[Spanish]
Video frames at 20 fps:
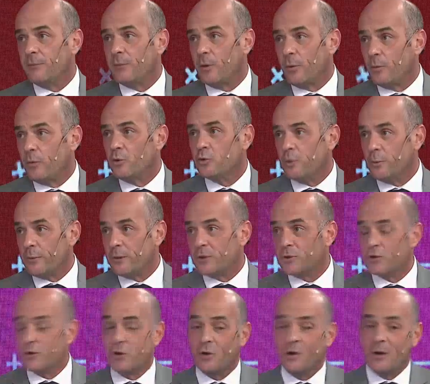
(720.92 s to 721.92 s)
propuso y
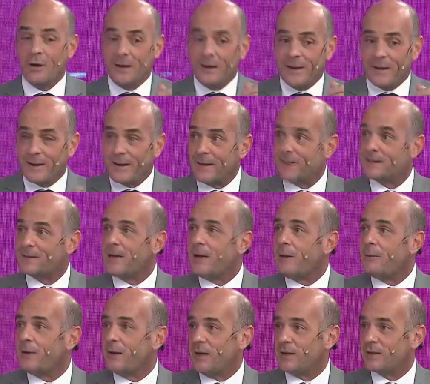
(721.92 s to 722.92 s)
pensó que
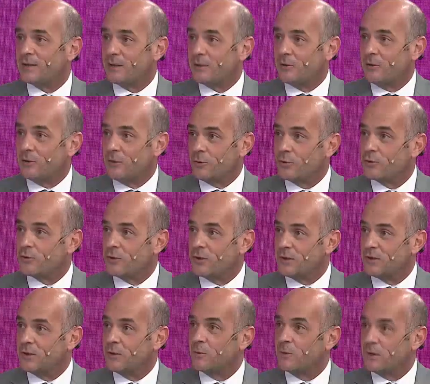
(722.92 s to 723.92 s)
estaba en la constitución
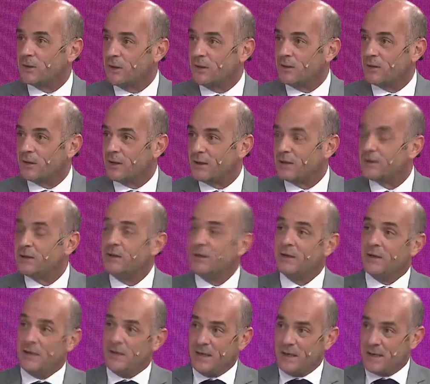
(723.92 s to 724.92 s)
del 53
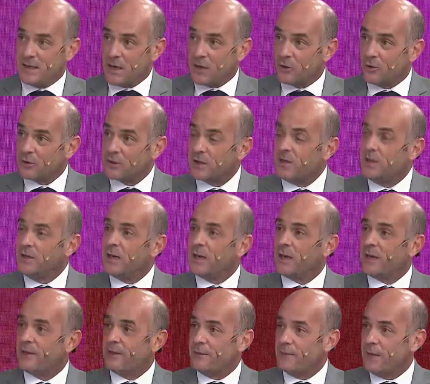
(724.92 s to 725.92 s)
y que contenía
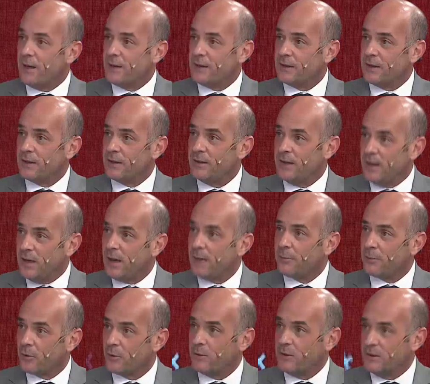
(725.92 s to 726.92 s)
las demandas de
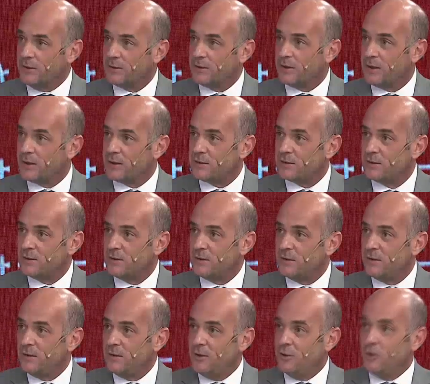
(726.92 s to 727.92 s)
las provincias,
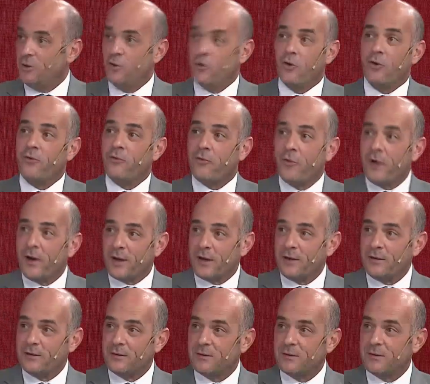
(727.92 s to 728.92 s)
no fue